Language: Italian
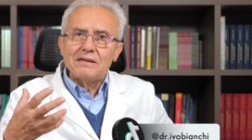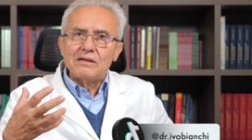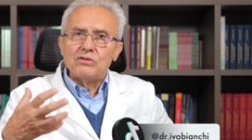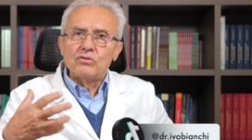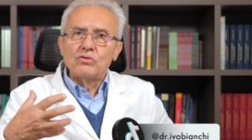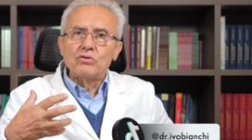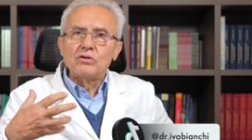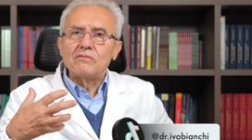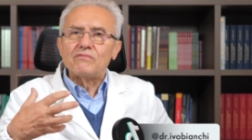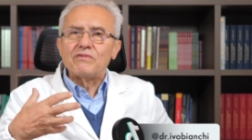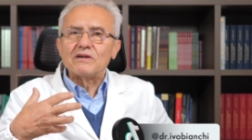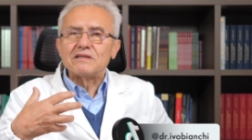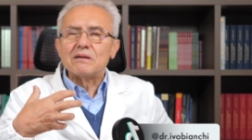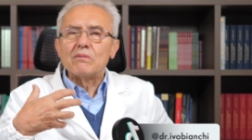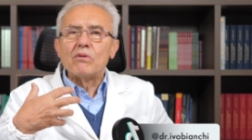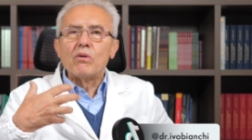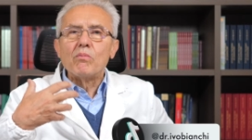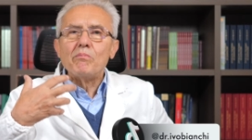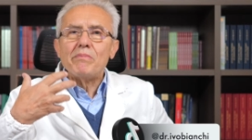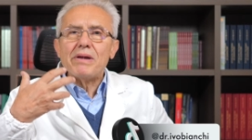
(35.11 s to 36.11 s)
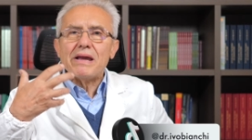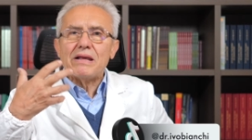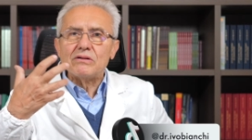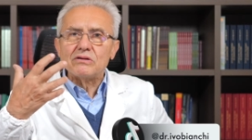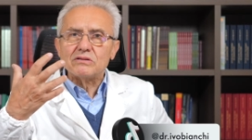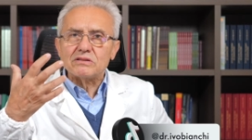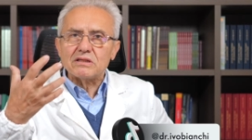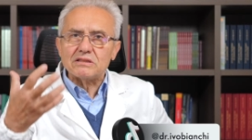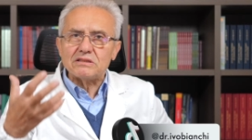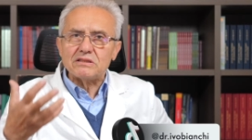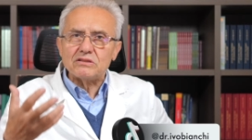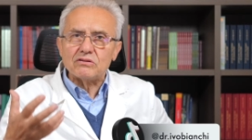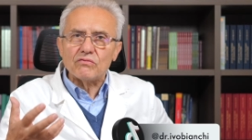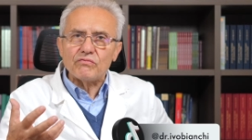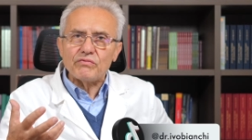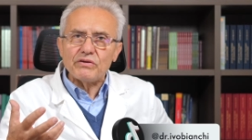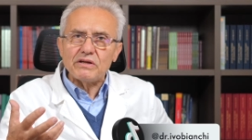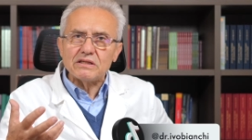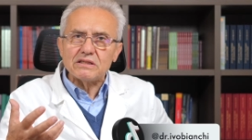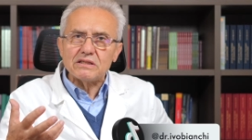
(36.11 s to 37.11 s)
Noi facciamo meno esercizio
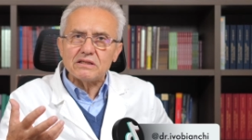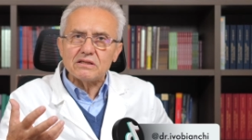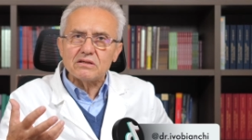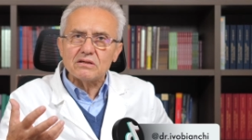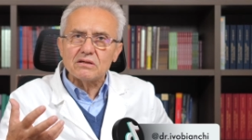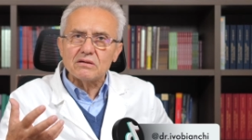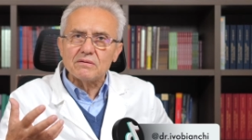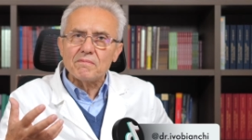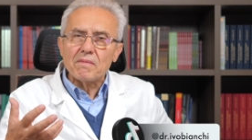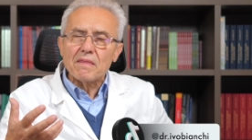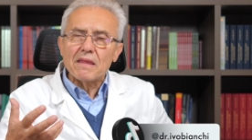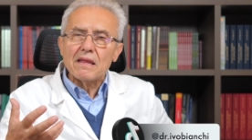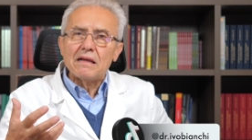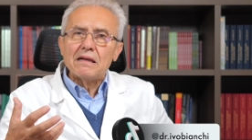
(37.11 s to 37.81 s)
fisico,